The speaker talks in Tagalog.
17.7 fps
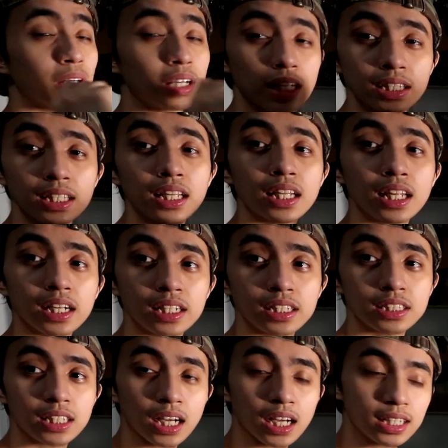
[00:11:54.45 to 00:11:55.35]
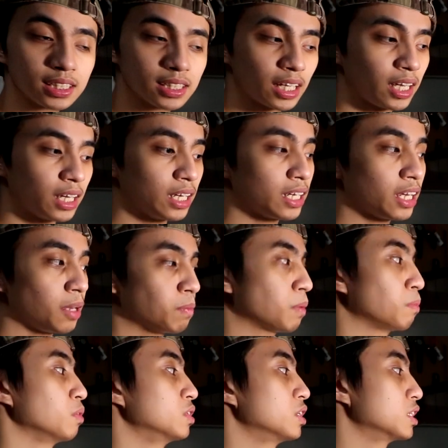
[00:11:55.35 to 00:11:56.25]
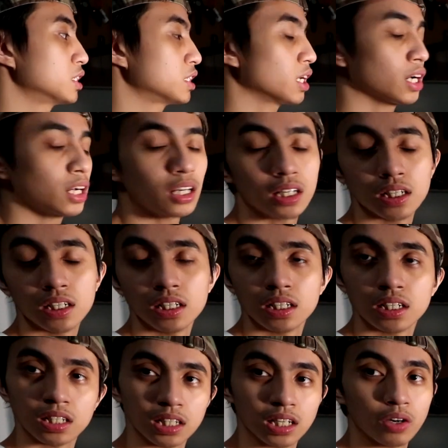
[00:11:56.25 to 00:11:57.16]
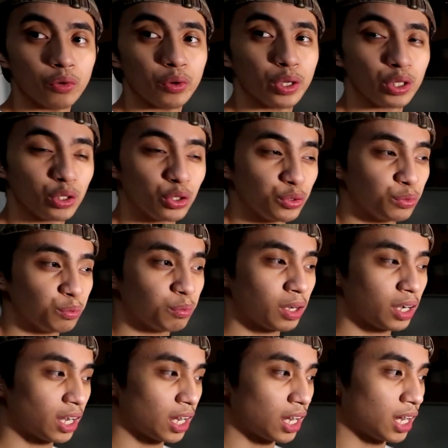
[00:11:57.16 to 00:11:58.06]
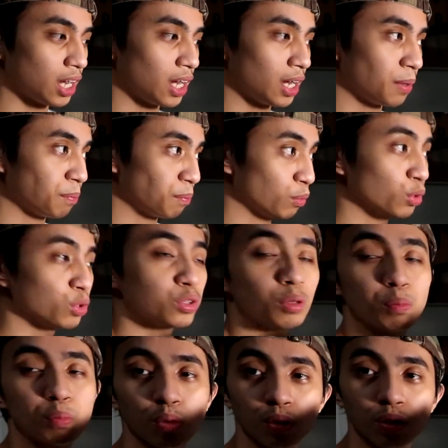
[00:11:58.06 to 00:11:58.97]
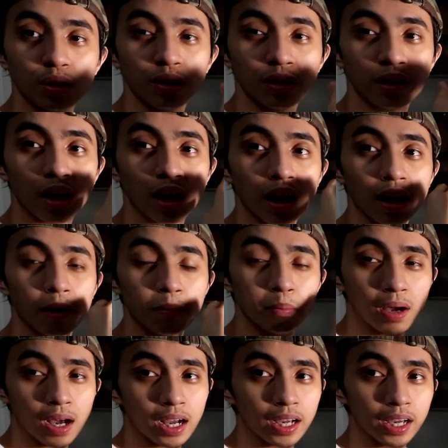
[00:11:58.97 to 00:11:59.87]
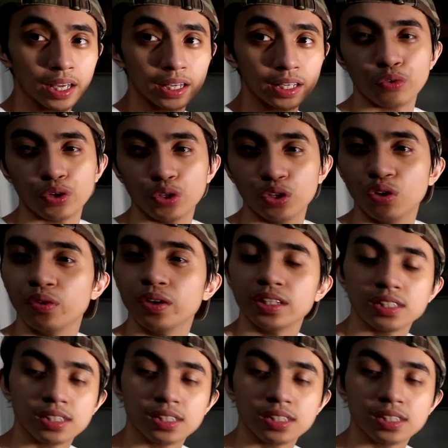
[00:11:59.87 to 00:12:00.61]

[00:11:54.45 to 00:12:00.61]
Maganda na rin siya kasi capable na siyang gawin yung mga multiple na bagay. If you're doing